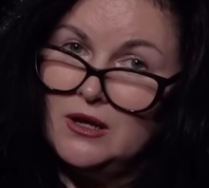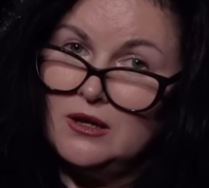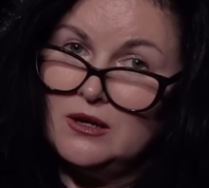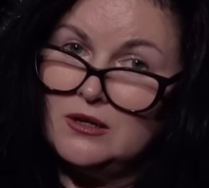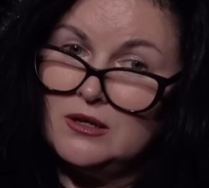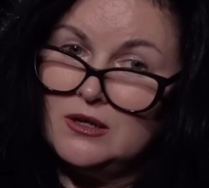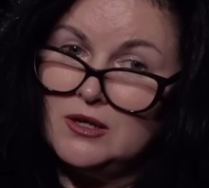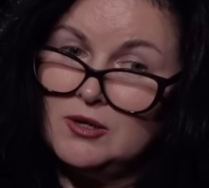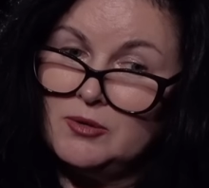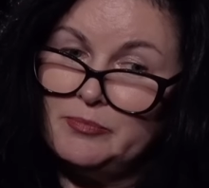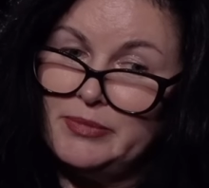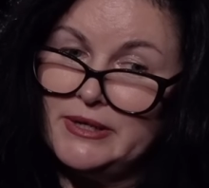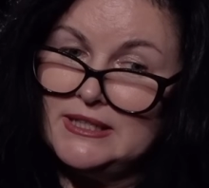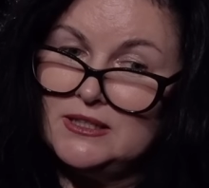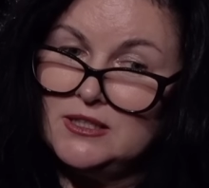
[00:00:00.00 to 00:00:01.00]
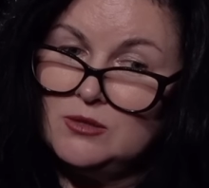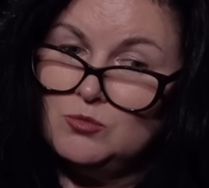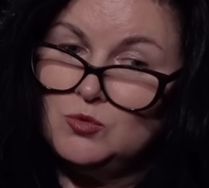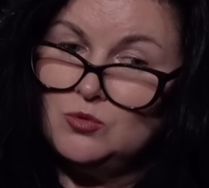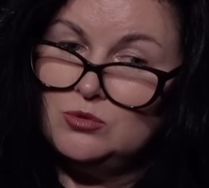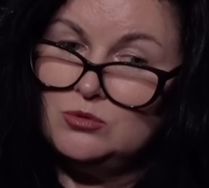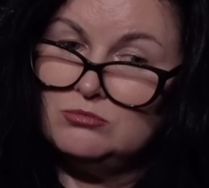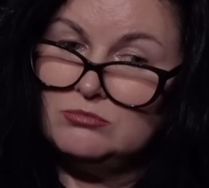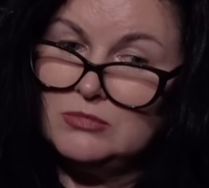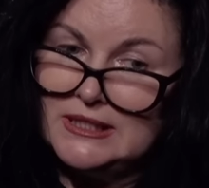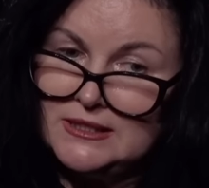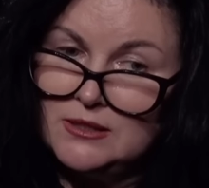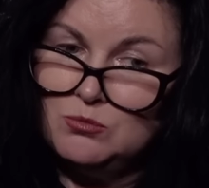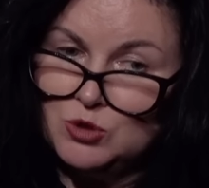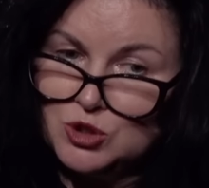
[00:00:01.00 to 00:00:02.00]
А, поэтому
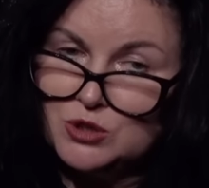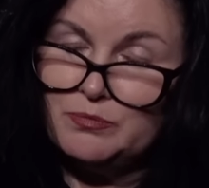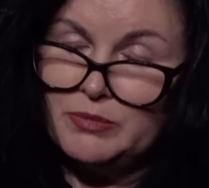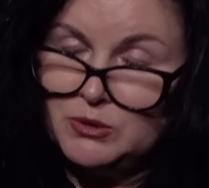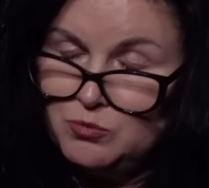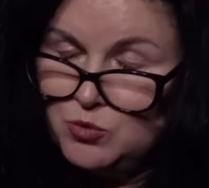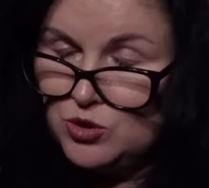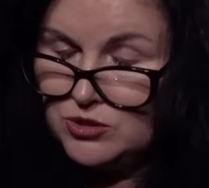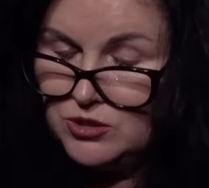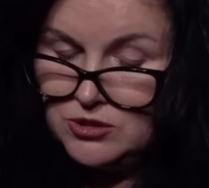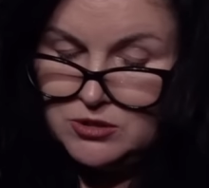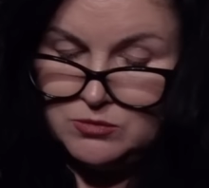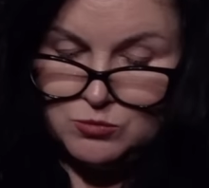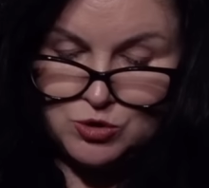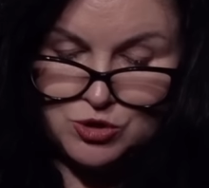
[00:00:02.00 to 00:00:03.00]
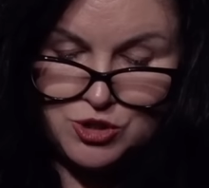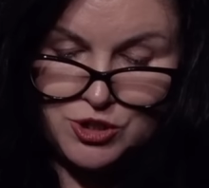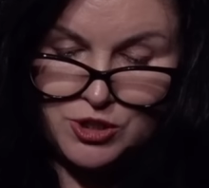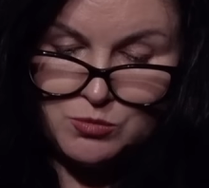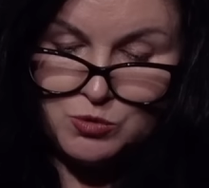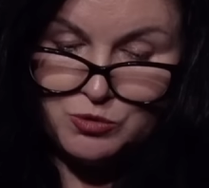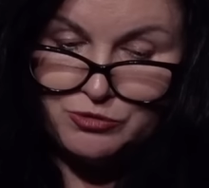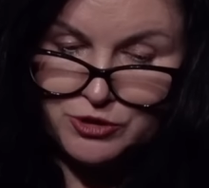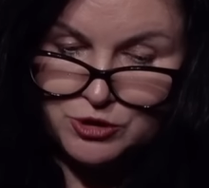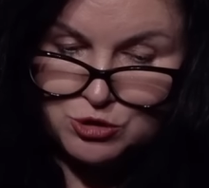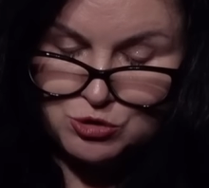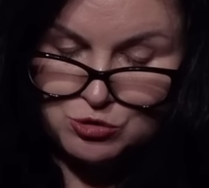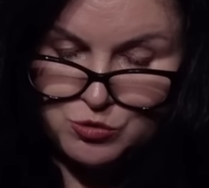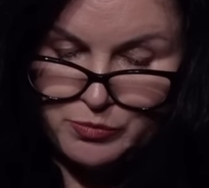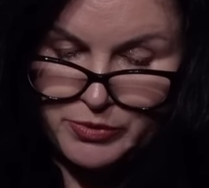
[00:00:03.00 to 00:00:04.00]
это может подпортить немножечко ему
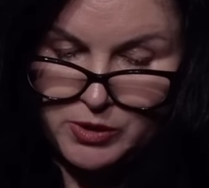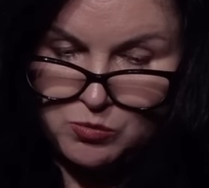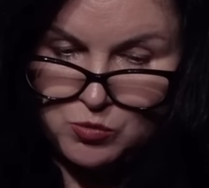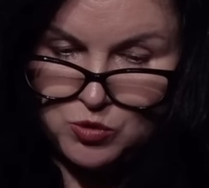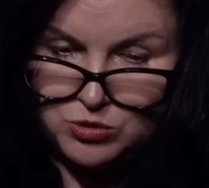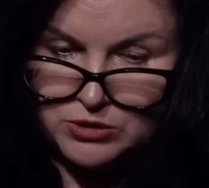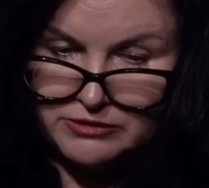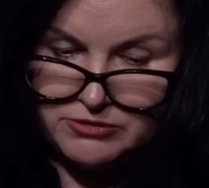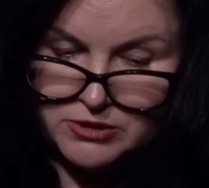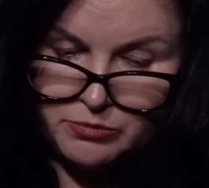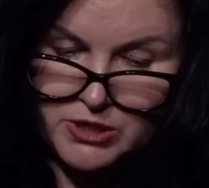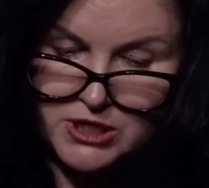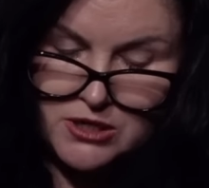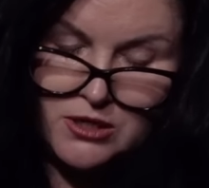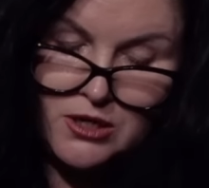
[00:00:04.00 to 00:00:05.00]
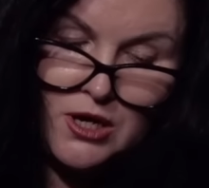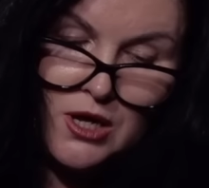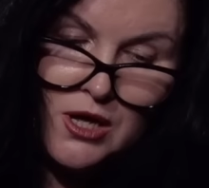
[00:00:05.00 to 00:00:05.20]
финишную прямую на выборах.